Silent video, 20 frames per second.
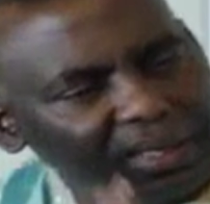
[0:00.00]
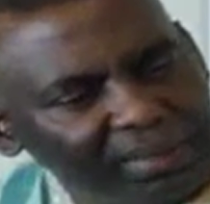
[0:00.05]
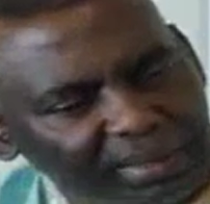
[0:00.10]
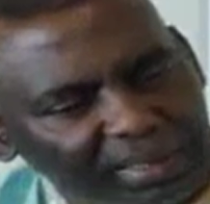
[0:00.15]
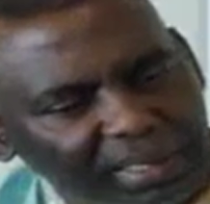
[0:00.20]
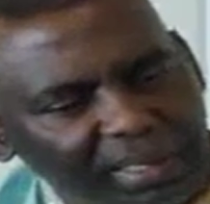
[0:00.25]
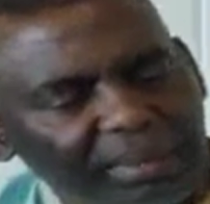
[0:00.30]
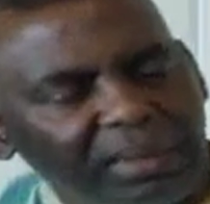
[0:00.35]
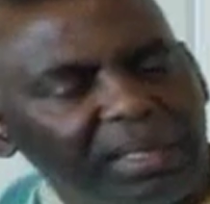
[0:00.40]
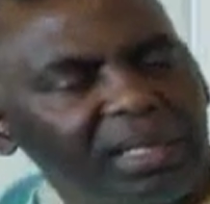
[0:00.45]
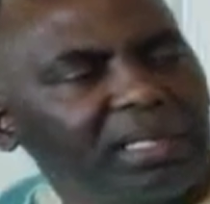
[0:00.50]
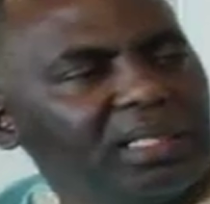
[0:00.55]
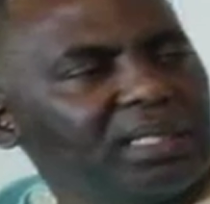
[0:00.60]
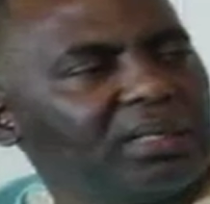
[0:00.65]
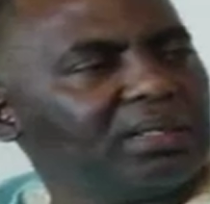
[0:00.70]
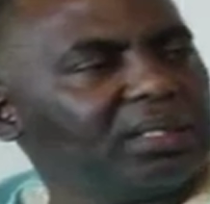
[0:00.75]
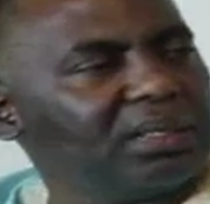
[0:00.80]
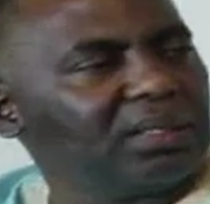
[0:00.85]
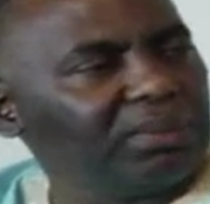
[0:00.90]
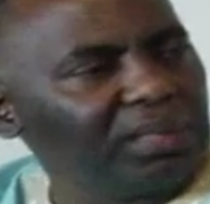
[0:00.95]
الأحزاب
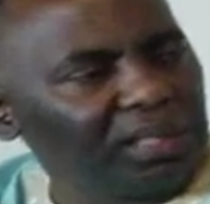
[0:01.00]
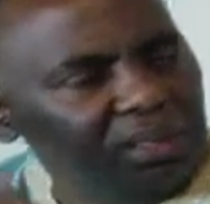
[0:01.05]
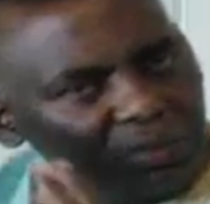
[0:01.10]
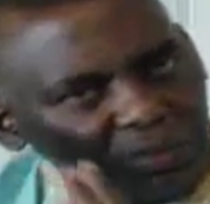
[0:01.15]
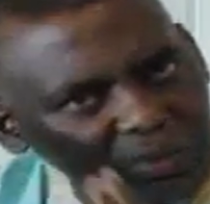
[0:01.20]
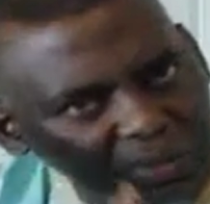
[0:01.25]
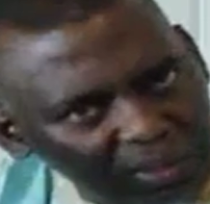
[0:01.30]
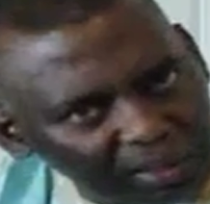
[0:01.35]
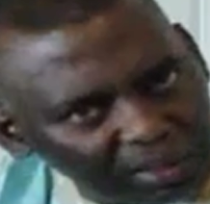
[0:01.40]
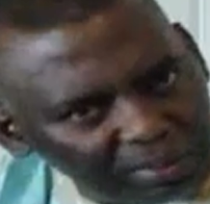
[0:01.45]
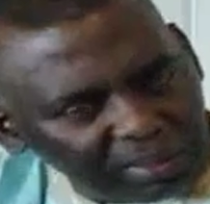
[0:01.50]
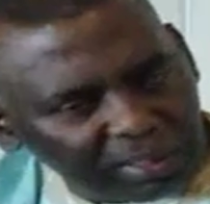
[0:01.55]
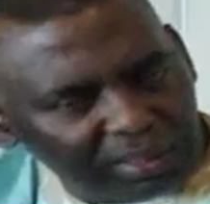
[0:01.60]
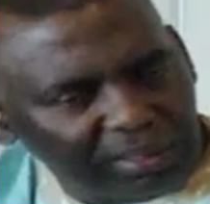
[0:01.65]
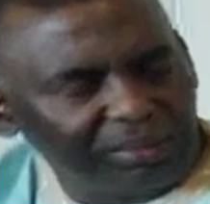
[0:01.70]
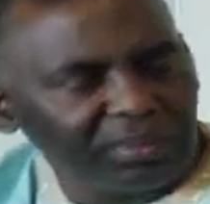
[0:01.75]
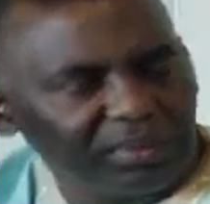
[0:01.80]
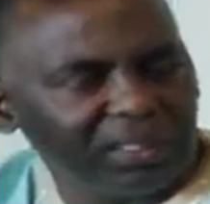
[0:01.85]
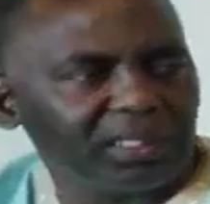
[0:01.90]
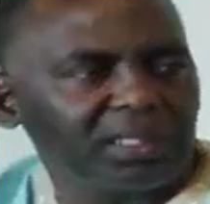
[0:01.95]
فيها جميع
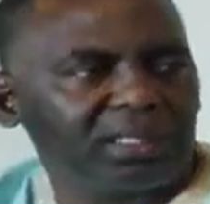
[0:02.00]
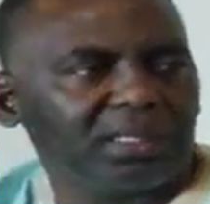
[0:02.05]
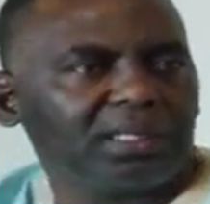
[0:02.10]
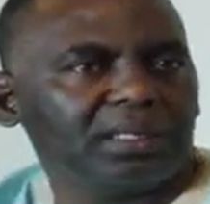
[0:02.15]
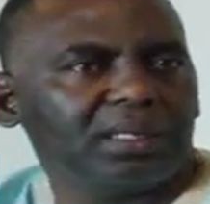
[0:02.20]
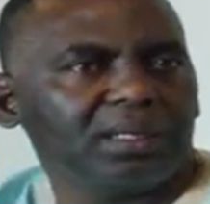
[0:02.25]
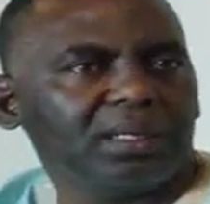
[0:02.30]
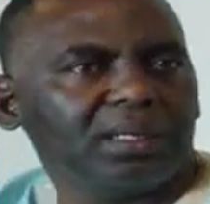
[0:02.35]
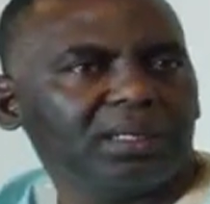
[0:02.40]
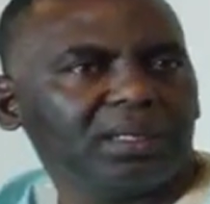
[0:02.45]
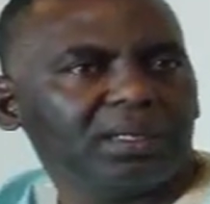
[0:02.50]
المنظمات المدنية